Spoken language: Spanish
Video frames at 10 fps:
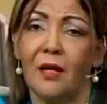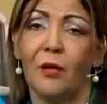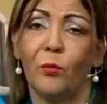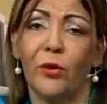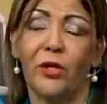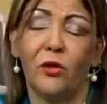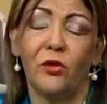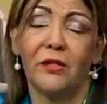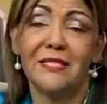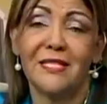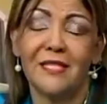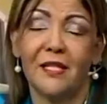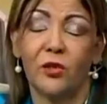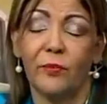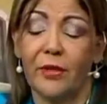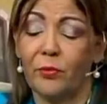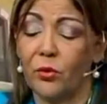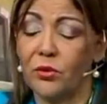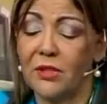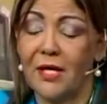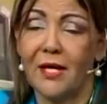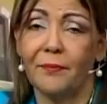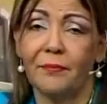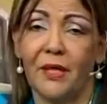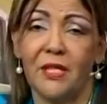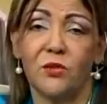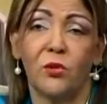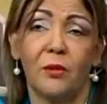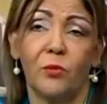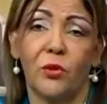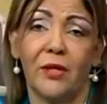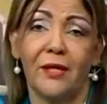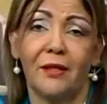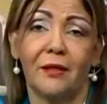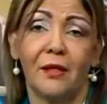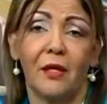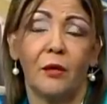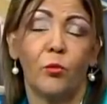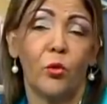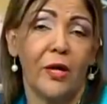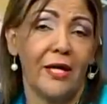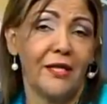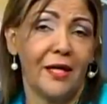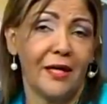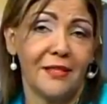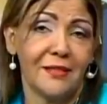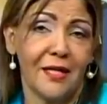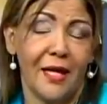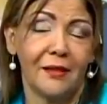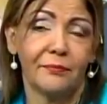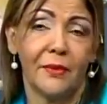Bueno, Lorenza Santos Barbosa es una mujer bugueña, raizal,